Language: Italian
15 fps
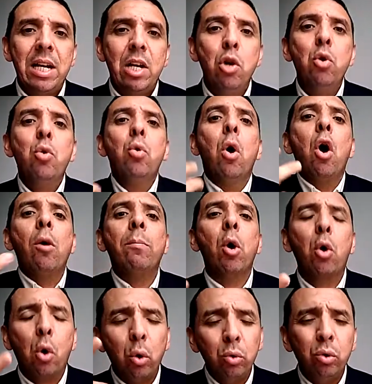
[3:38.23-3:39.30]

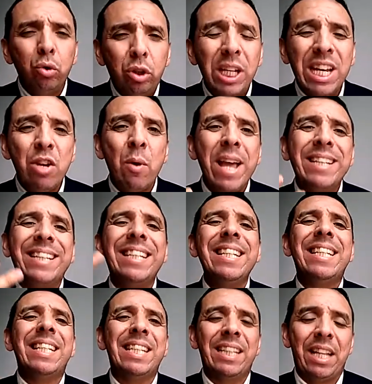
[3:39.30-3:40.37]
l'uomo continua a
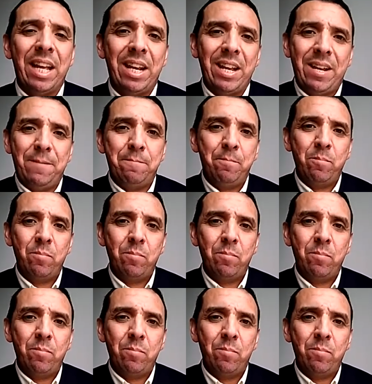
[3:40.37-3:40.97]
esistere